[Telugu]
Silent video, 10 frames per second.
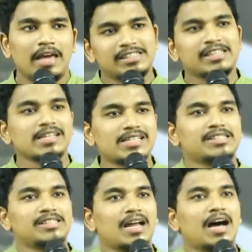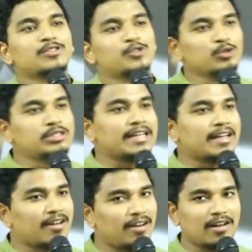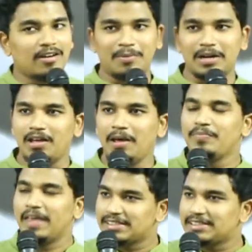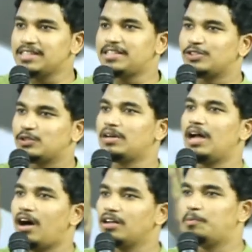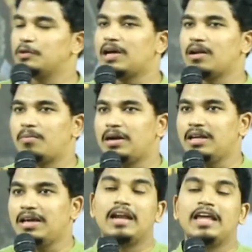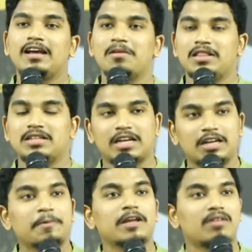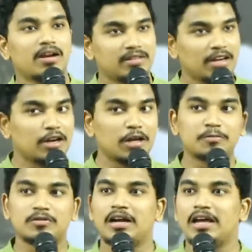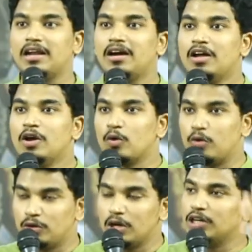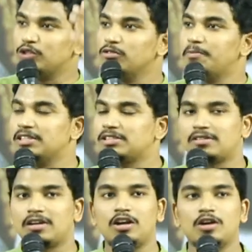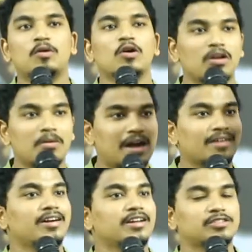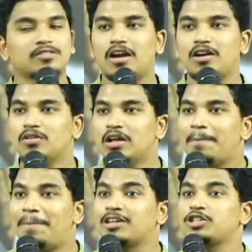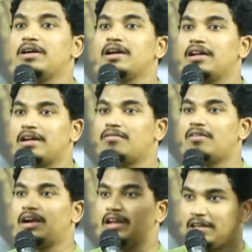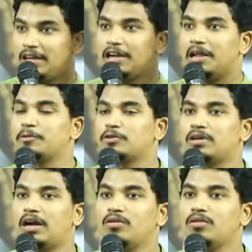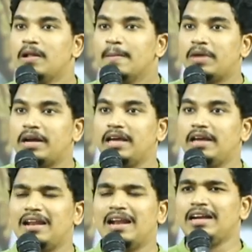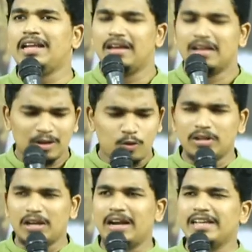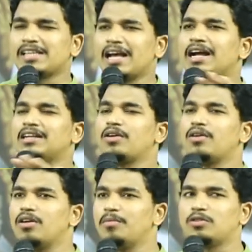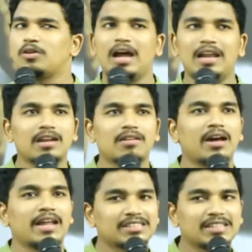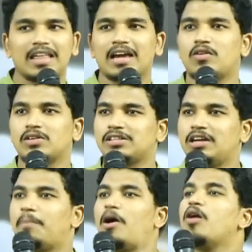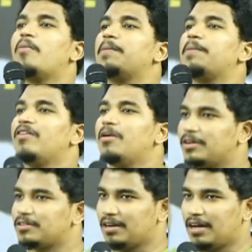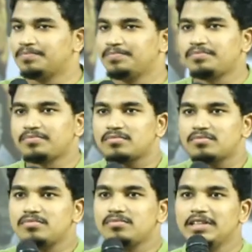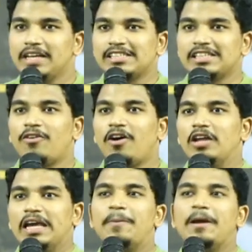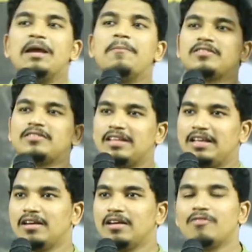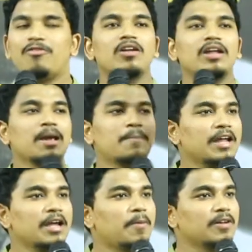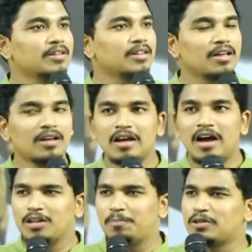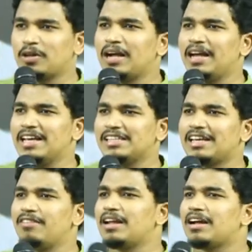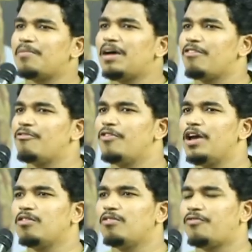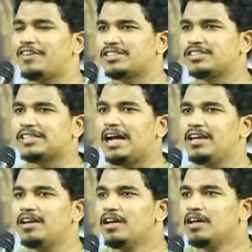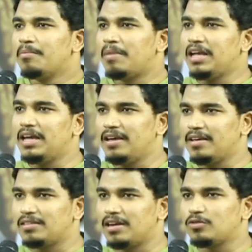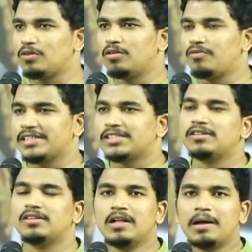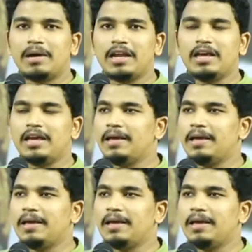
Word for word: ఏసఐ చేసిన ఆ సూచక క్రియలను బట్టి ఏసఐ చేస్తున్న అద్భుతాలను బట్టి అనేకమంది చనిపోయిన వారిని తిరిగి లేపుతున్నాడు ఆయన గుడ్డోలకు చూపునిస్తున్నాడు మోగోళ్ళు మాట్లాడిస్తున్నాడు పక్షవాయు కలిగిన వారిని తిరిగి లేపుతున్నాడు మరి ఇలాంటి కుదరని సంకట రోగముతో కలిగిన వారు ఏసఐ దగ్గరికి వస్తుంటే బాగుపడిపోయి వెళ్ళిపోతున్నారు ఏసఐ ఫాలోయింగ్ పెరిగిపోతుంది ఫాలోయింగ్ పెరిగిపోతుంది అద్భుతంగా ఏసై వెనకమాల వేలు ఫస్ట్ స్టార్టింగ్ మరి ఇద్దరితో ఫస్ట్ మరి